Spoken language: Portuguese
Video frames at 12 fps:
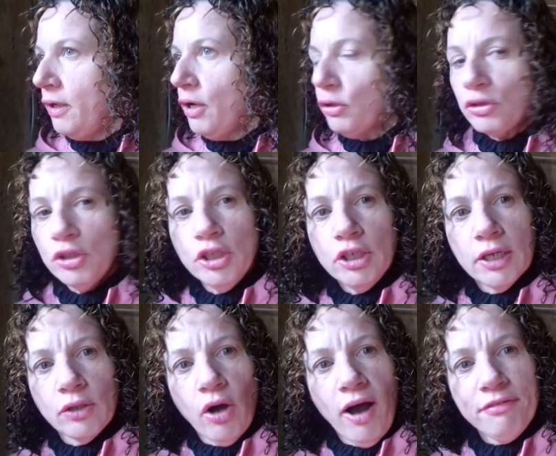Eu tinha
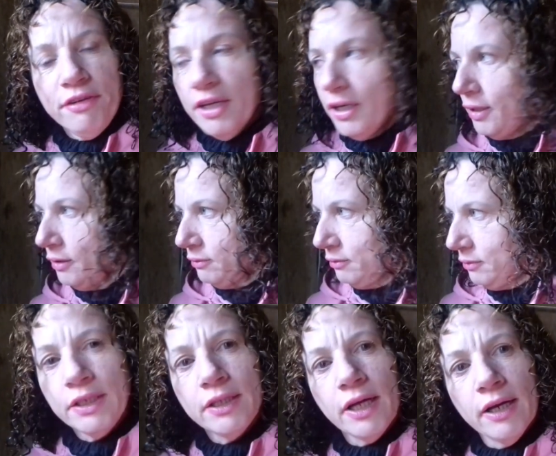9 anos,
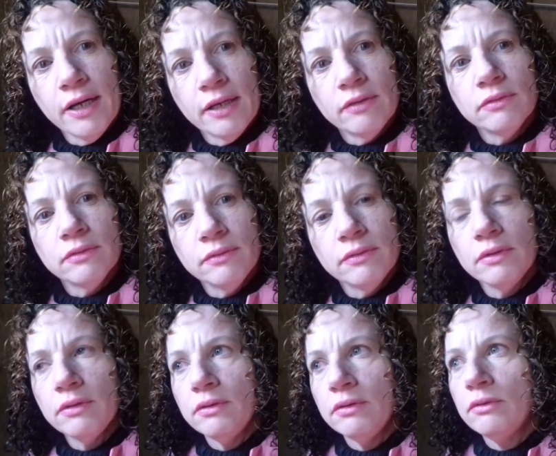30 anos.
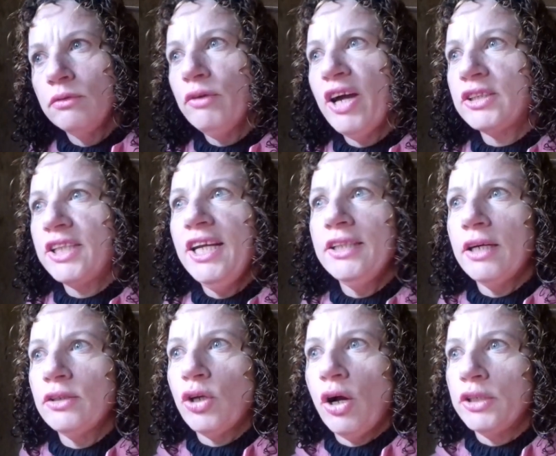Não é
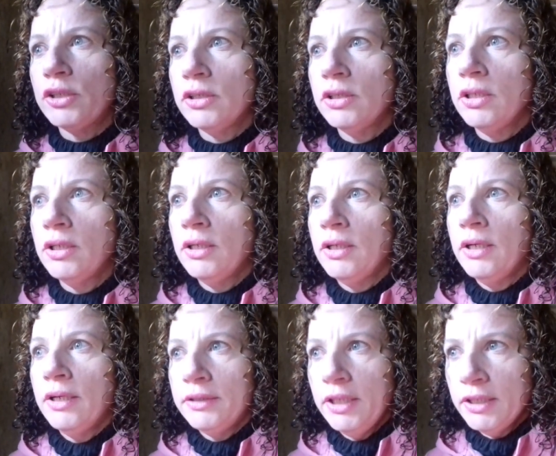30, Jorge?
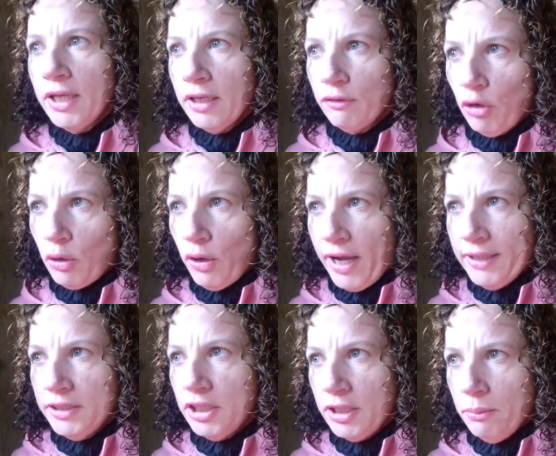30 anos foi colocar a
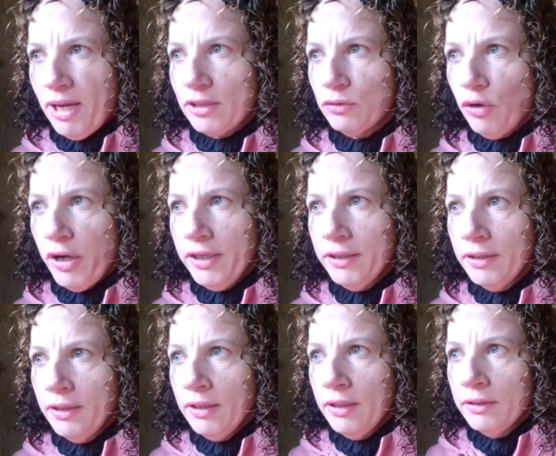energia aqui embaixo, foi?
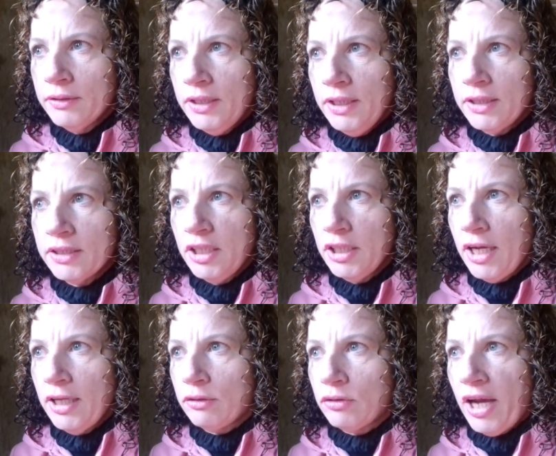30,
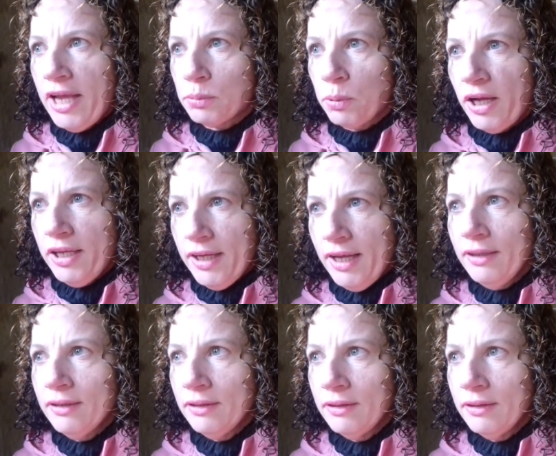33 por aí, né?